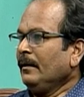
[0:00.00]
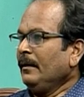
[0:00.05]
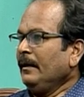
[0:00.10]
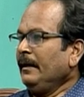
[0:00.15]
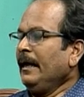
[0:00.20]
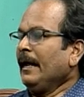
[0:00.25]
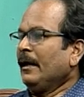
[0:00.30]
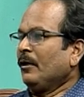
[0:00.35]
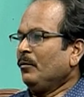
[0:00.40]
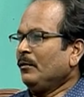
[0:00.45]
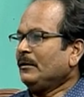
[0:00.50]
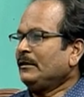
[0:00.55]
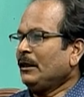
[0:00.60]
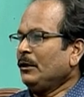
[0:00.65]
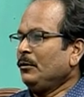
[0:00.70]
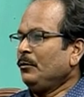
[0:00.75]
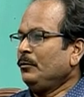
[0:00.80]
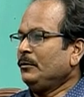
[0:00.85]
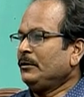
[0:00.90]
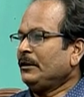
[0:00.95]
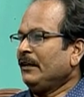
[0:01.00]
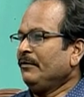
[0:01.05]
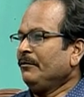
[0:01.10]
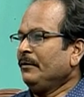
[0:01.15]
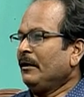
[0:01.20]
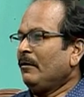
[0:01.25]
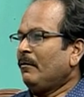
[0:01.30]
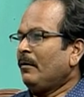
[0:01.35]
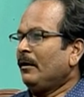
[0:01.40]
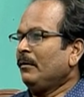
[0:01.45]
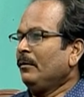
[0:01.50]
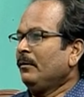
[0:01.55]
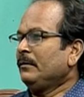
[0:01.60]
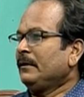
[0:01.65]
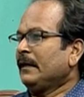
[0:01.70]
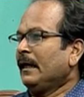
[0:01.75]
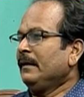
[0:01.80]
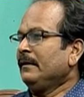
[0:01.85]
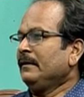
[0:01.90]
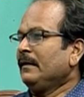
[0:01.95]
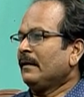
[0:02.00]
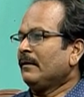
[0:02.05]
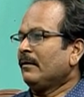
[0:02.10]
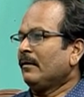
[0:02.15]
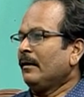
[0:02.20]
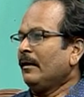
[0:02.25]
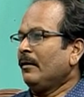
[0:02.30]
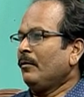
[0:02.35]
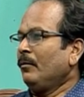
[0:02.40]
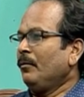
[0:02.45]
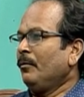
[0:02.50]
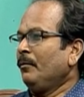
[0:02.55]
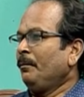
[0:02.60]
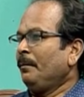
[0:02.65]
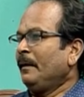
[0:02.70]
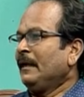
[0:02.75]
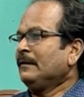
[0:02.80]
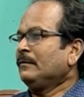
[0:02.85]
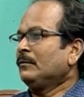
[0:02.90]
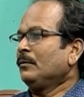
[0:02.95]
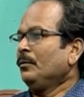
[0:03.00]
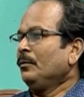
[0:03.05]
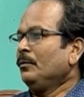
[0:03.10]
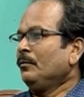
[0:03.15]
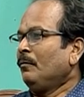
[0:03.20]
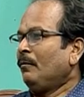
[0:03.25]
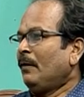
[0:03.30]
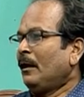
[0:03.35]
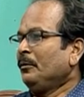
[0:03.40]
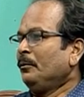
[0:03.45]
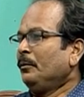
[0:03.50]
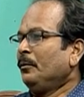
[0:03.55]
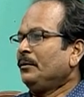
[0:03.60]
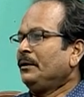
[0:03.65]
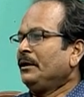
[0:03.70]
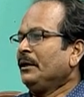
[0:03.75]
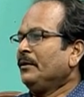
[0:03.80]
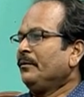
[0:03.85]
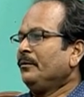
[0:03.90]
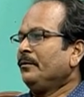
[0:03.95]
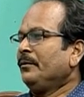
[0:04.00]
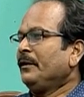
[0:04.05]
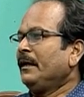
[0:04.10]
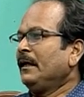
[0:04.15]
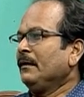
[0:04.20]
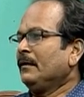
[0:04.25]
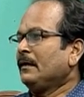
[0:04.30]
ఈ ఎక్కువ చదువు చదివినవాడు తల్లిదండ్రులకు ప్లస్ వాడు పుట్టిన ఊరికి